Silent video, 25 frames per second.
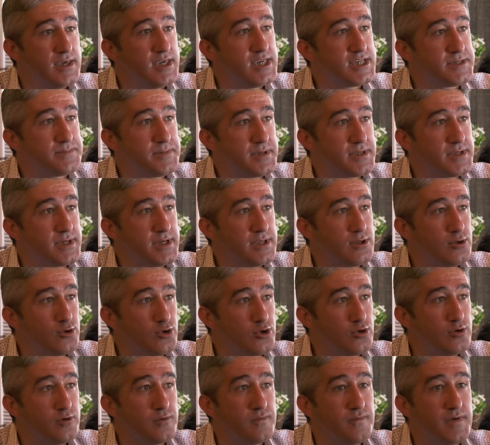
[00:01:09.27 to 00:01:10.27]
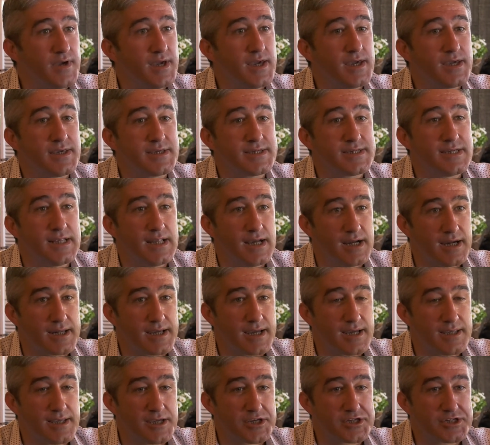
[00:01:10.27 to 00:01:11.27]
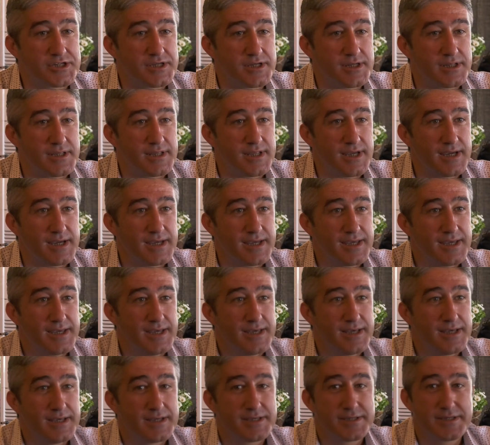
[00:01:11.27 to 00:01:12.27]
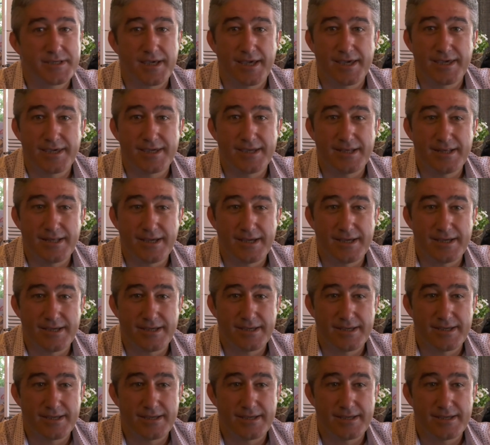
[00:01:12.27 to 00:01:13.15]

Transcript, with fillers: İsmet İnönü ve silah arkadaşlarını da saygıyla,